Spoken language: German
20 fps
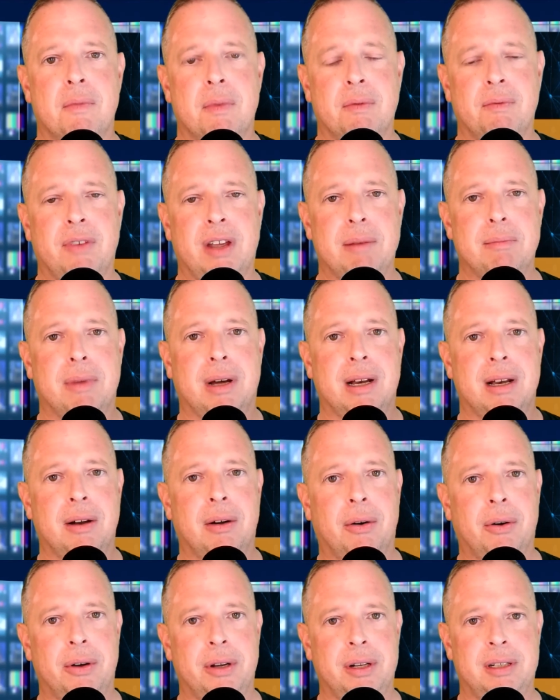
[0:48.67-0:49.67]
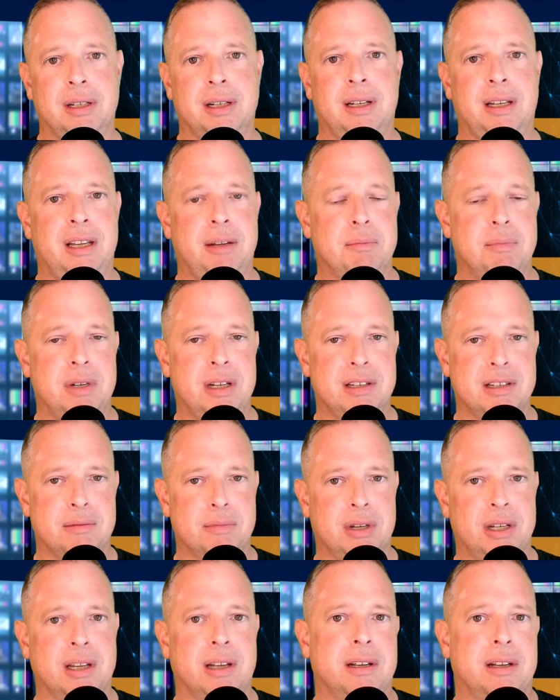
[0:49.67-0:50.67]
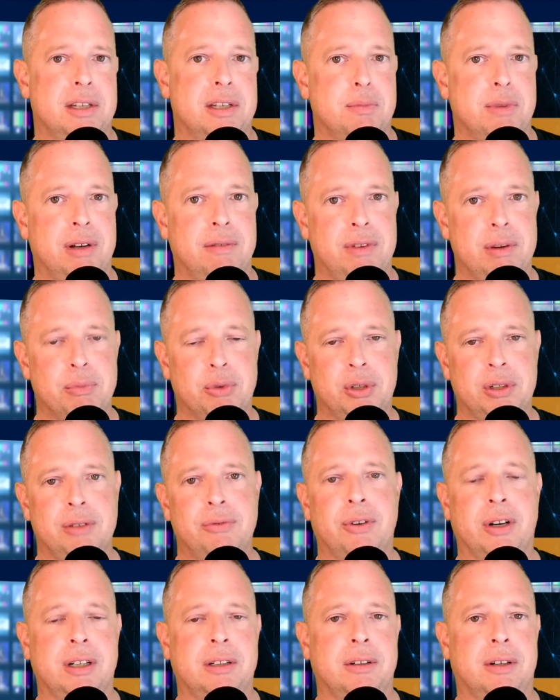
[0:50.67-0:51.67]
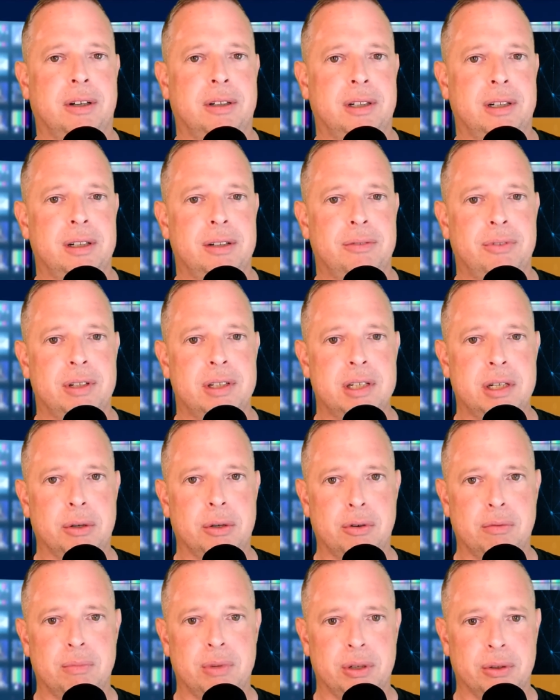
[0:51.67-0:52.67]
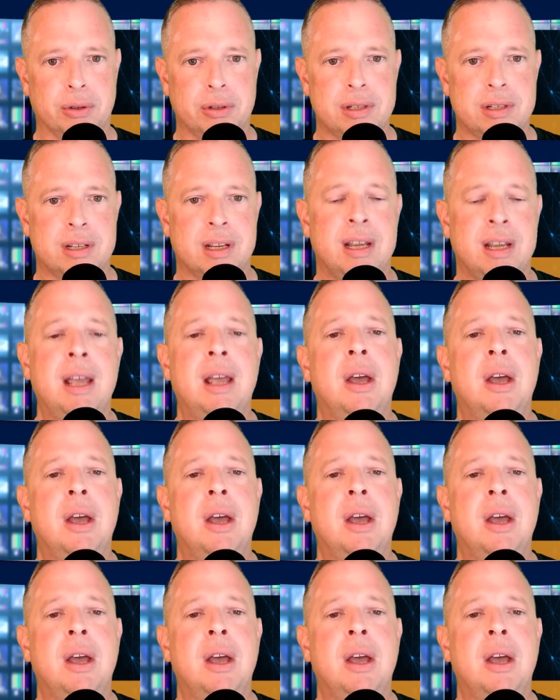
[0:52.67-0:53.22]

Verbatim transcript: wenn man heute eben diese Mechanismen wie Multifaktor-Authentifizierung benutzt